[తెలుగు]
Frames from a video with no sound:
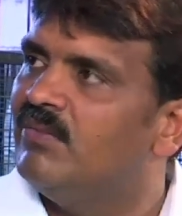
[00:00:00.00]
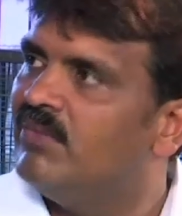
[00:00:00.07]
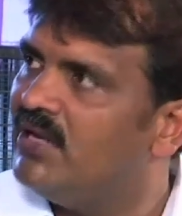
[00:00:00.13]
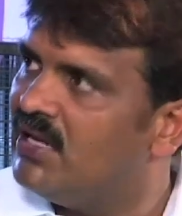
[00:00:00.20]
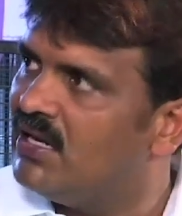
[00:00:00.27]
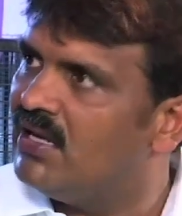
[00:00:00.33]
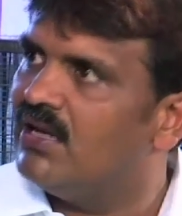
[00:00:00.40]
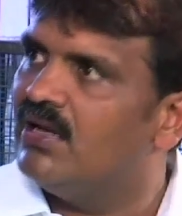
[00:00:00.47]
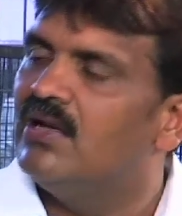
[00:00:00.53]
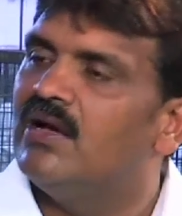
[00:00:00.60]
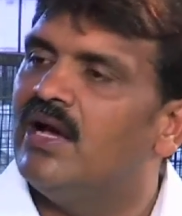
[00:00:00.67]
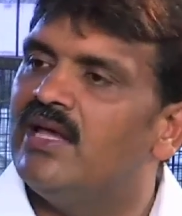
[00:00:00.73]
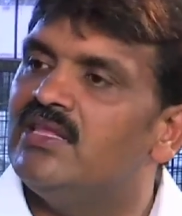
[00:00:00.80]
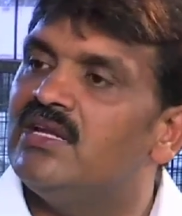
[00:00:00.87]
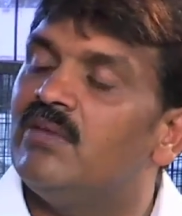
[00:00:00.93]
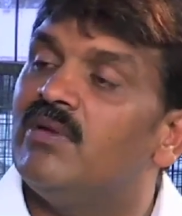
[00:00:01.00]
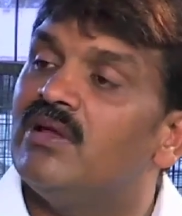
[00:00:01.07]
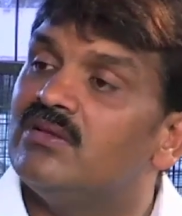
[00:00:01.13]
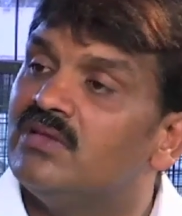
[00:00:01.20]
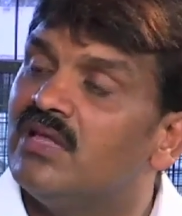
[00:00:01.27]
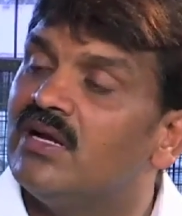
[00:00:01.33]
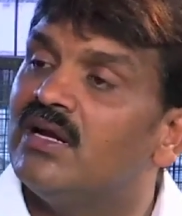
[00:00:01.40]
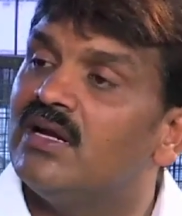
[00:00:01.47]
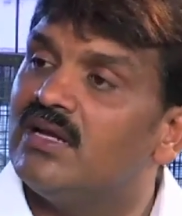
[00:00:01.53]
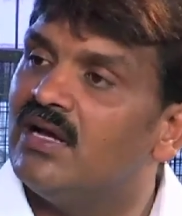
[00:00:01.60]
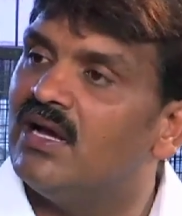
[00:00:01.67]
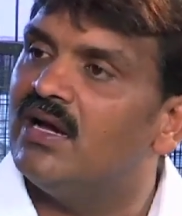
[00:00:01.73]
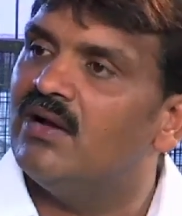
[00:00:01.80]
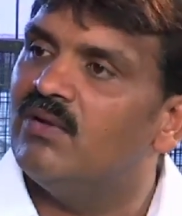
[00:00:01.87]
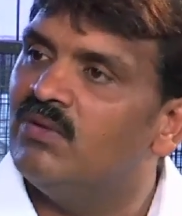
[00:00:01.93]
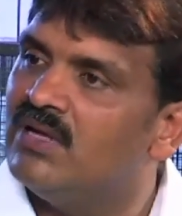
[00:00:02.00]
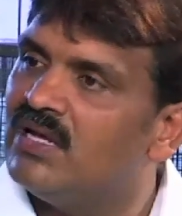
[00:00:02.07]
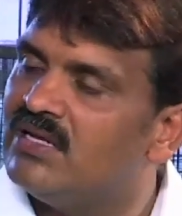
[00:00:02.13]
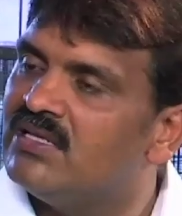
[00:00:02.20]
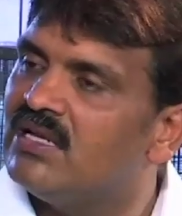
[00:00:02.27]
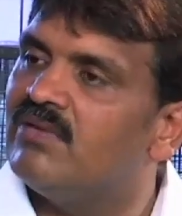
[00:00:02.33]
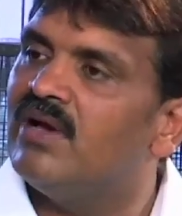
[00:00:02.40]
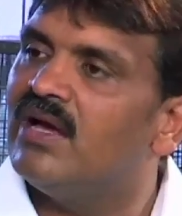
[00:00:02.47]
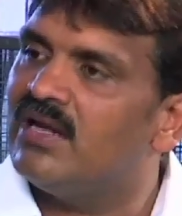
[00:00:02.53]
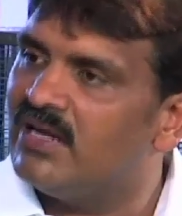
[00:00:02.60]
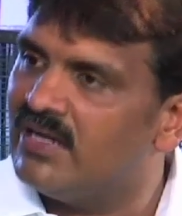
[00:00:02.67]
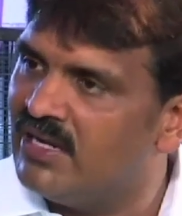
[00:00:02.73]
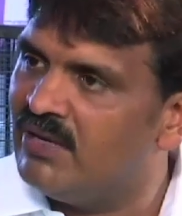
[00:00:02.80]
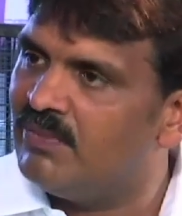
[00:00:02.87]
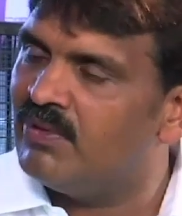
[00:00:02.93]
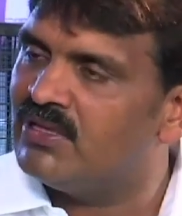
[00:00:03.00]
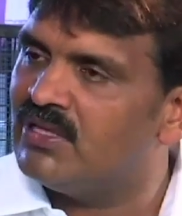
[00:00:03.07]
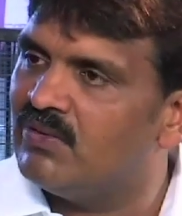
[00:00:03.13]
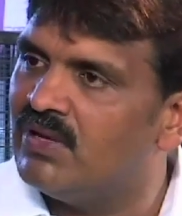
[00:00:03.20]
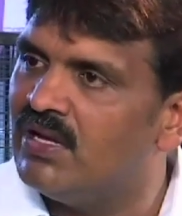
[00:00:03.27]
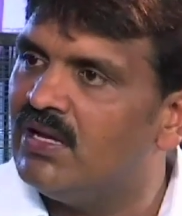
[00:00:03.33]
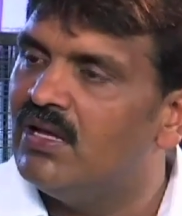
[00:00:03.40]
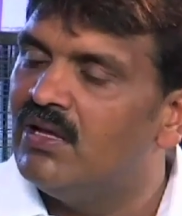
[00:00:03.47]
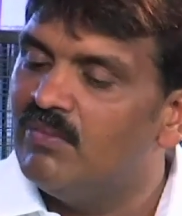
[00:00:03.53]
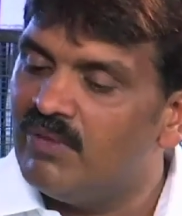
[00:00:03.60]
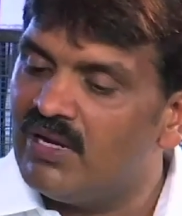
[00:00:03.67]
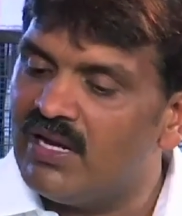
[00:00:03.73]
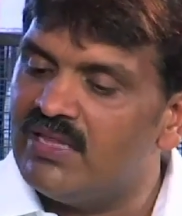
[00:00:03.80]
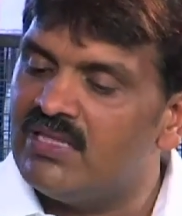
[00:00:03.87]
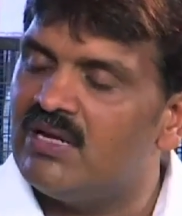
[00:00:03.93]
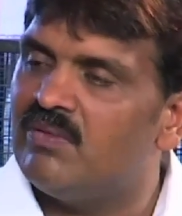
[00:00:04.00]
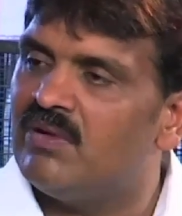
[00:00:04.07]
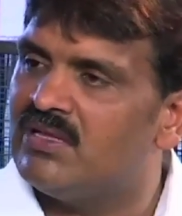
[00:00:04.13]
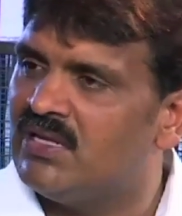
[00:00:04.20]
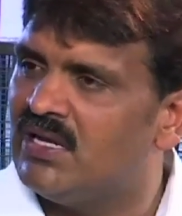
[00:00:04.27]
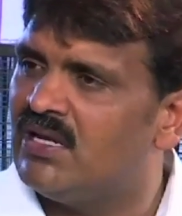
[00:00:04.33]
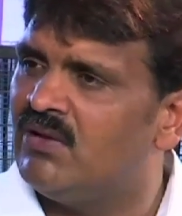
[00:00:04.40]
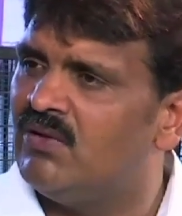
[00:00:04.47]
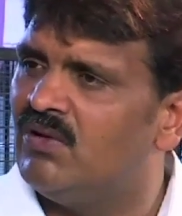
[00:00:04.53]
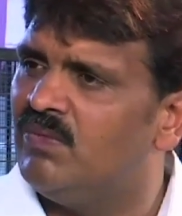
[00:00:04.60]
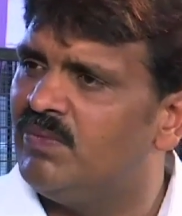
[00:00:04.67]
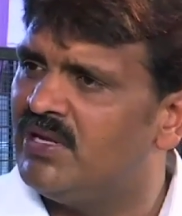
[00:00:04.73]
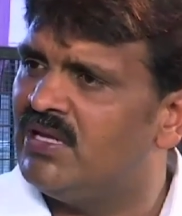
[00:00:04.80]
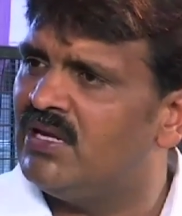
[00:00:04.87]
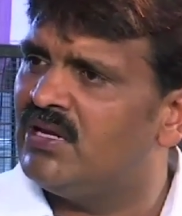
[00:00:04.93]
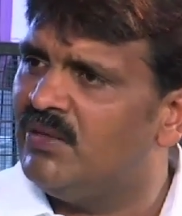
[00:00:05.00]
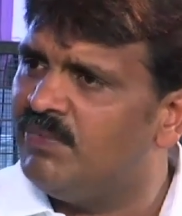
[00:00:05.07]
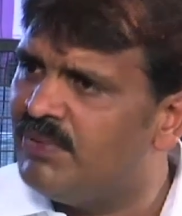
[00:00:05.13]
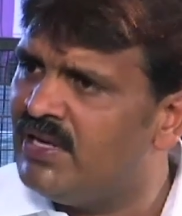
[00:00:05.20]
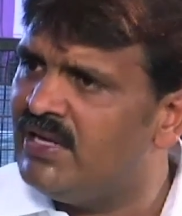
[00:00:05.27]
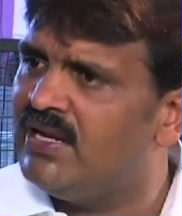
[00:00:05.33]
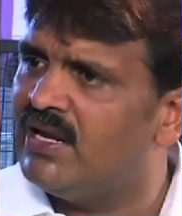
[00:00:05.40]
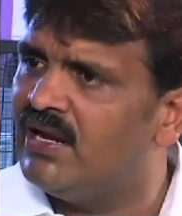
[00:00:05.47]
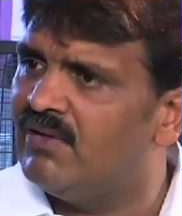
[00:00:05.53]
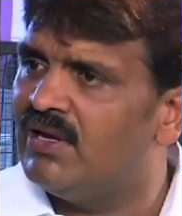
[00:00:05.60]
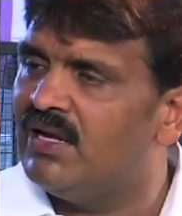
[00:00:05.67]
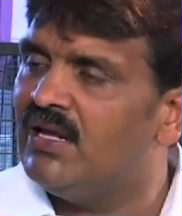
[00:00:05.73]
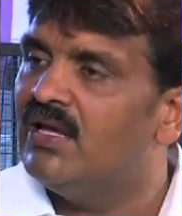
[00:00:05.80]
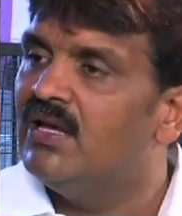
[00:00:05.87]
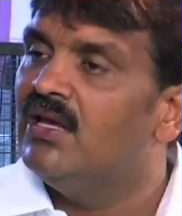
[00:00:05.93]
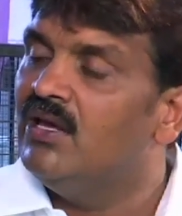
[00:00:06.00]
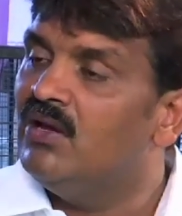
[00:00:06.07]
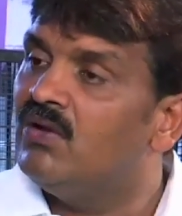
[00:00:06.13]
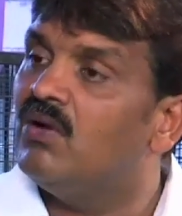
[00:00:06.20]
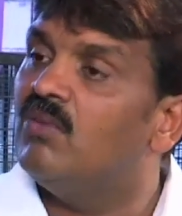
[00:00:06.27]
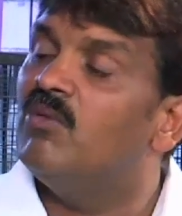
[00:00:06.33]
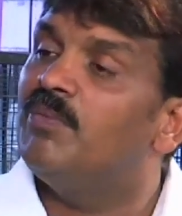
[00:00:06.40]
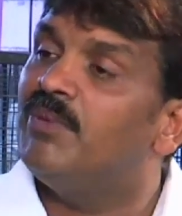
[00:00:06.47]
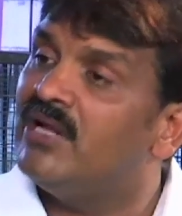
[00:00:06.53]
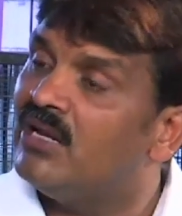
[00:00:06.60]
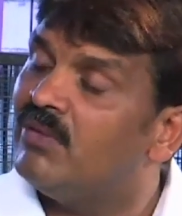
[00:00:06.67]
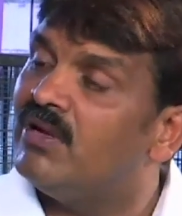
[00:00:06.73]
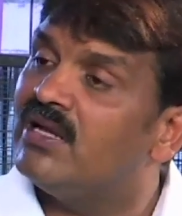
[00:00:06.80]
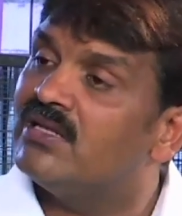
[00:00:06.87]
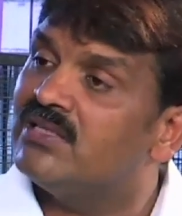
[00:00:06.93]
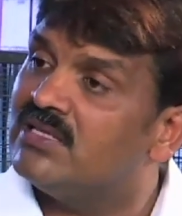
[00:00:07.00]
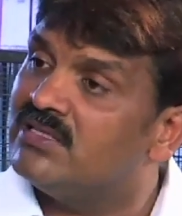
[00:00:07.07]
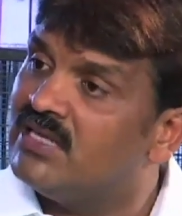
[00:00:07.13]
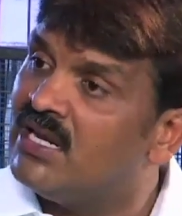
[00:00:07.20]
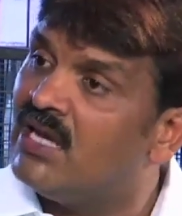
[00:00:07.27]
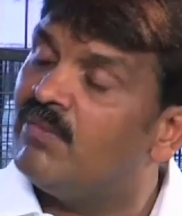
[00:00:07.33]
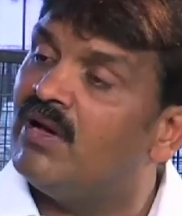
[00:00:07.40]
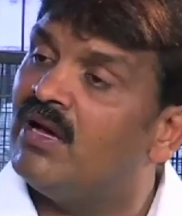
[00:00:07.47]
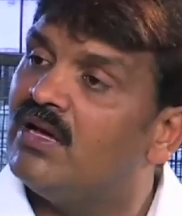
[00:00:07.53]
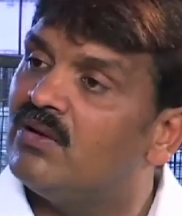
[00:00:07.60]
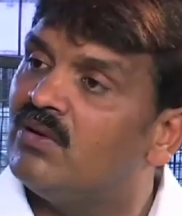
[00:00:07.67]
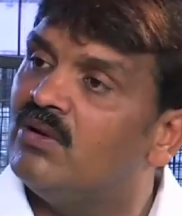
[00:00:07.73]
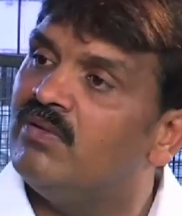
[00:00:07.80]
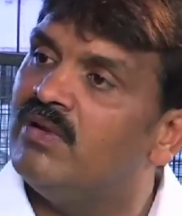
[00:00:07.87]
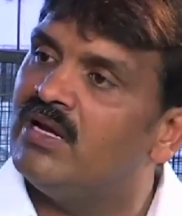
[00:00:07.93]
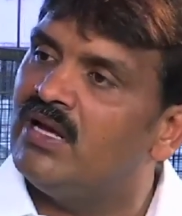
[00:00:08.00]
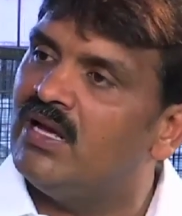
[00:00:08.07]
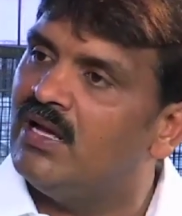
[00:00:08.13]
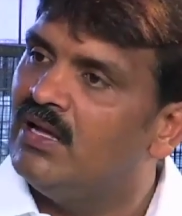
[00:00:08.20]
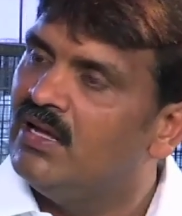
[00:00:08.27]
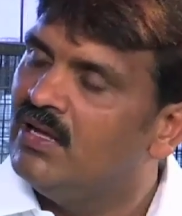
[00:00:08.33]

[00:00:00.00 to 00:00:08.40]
మరి అలా హైదరాబాద్కు తగ్గట్టుగా ఉన్న రిజర్వాయర్లను ఎండిపోతే కూడా మరి హైదరాబాద్ నగరంలో ప్రజలకు ఇప్పుడేని కావాలి ఇంకో ముప్పై నలభై లక్షల జనాభా రెండు వేల